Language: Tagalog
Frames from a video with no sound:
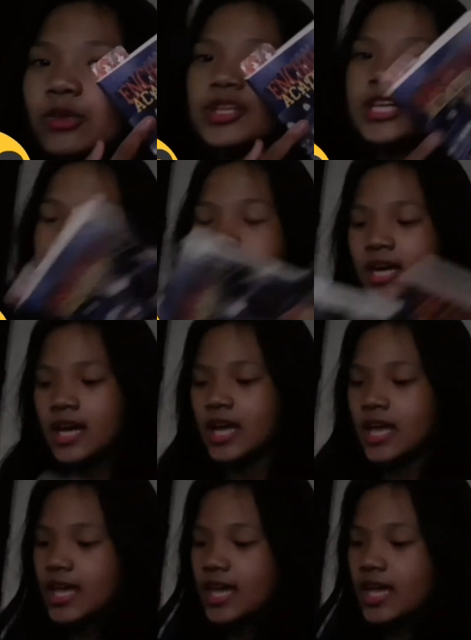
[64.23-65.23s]
3.
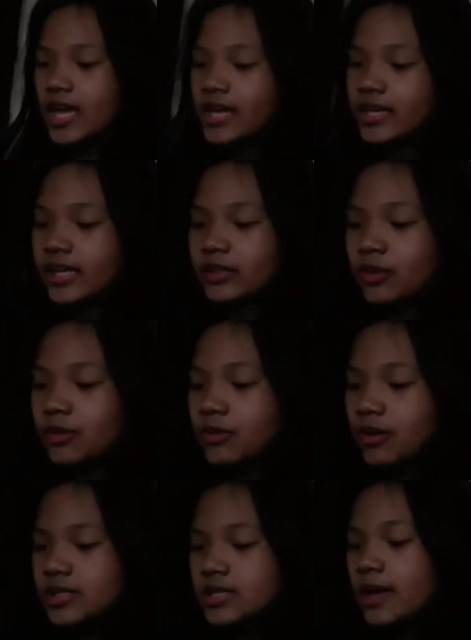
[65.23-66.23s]
And ito
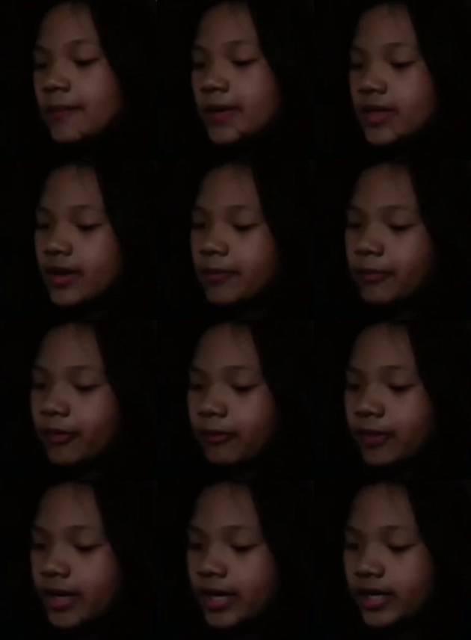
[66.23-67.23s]
yung kasama niyang
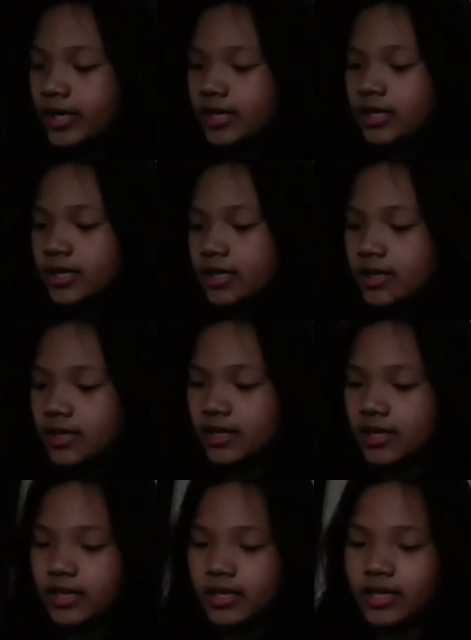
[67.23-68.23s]
bookmark.
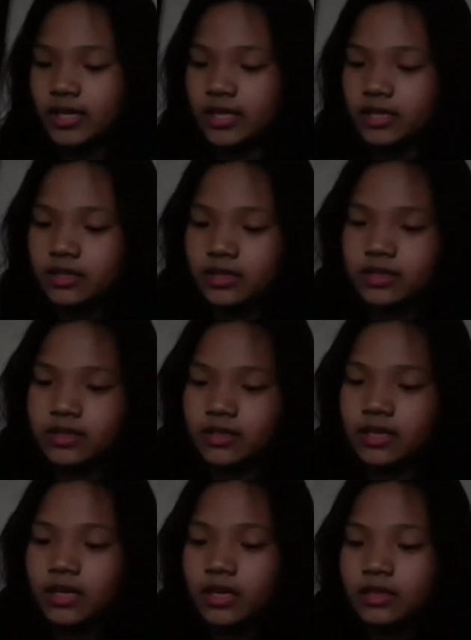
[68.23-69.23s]
Ayan.
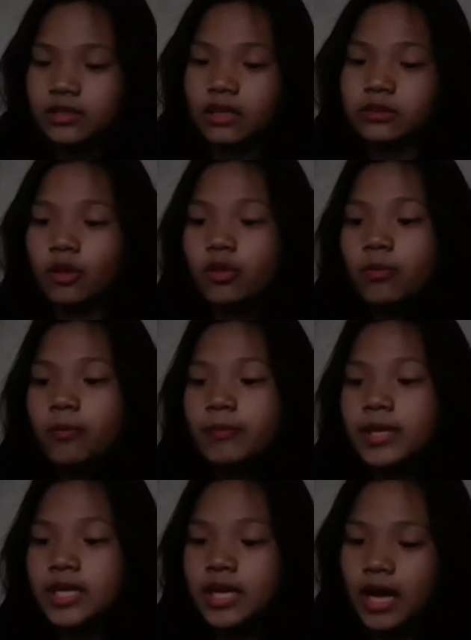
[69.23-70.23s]
Tatlo yung
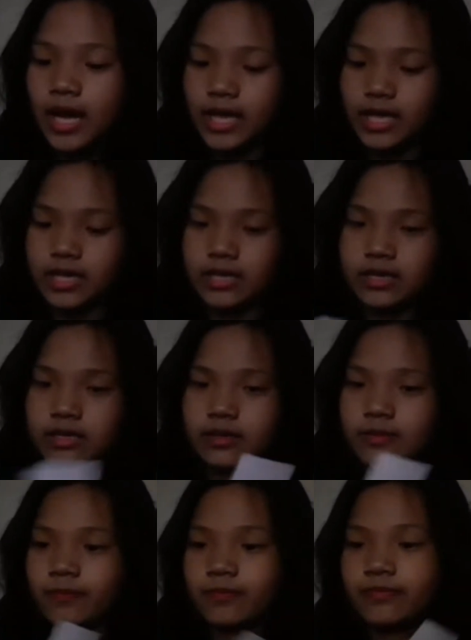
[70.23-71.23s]
binigay.
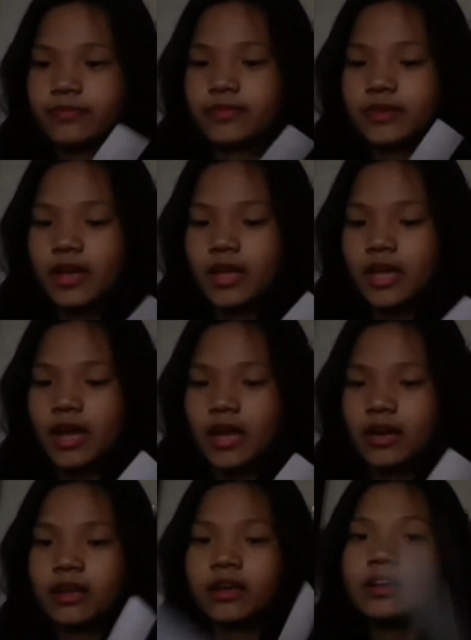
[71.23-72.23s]

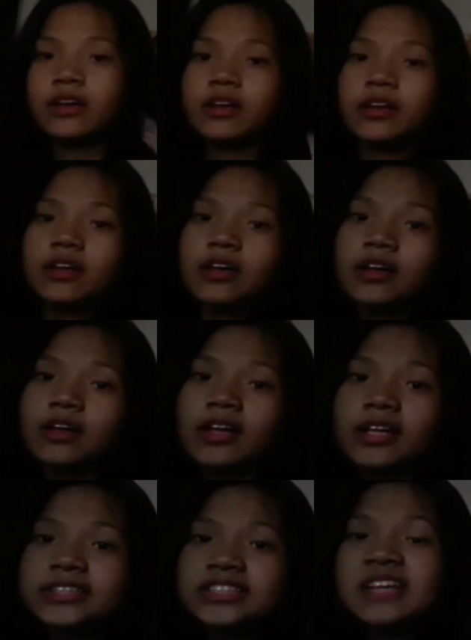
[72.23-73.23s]
Ayan.
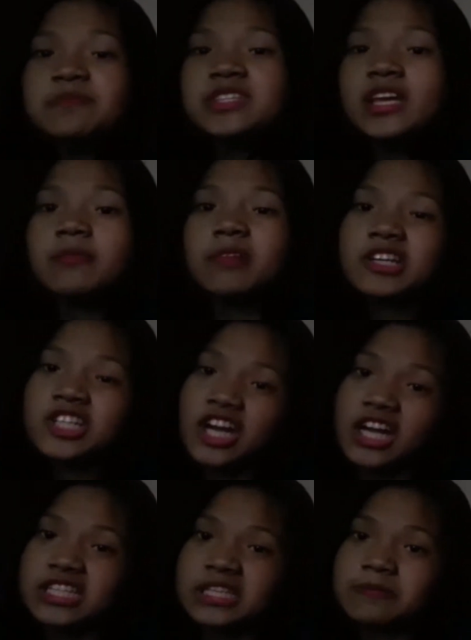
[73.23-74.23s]
Same-same lang
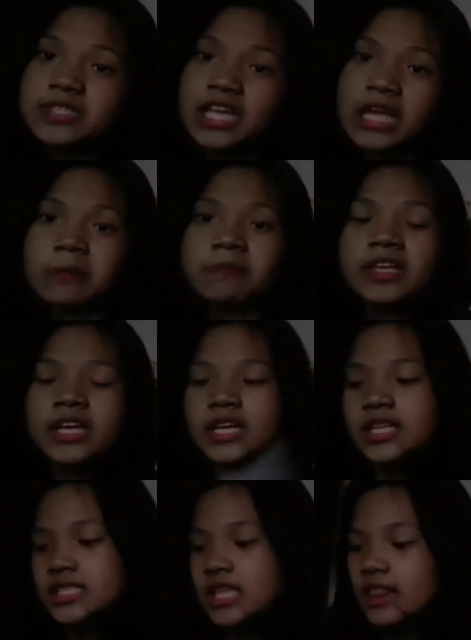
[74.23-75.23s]
siya. Same-same.
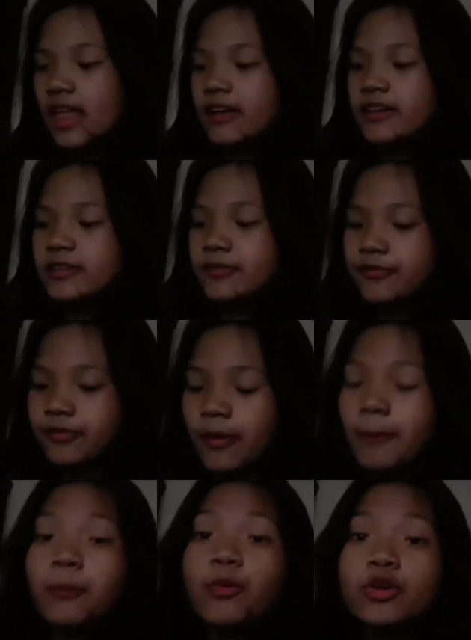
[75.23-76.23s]
Sa life
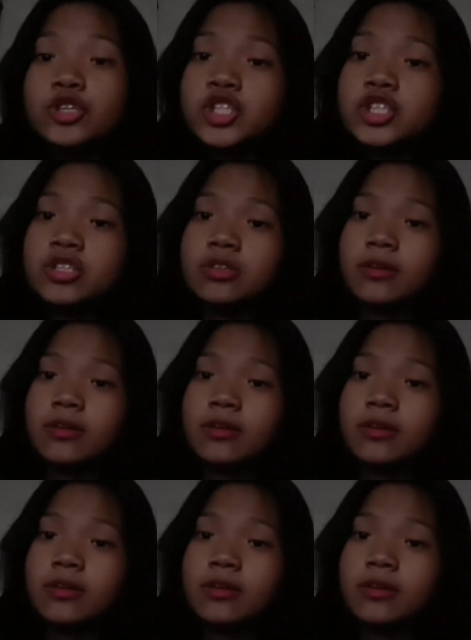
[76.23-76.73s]
books,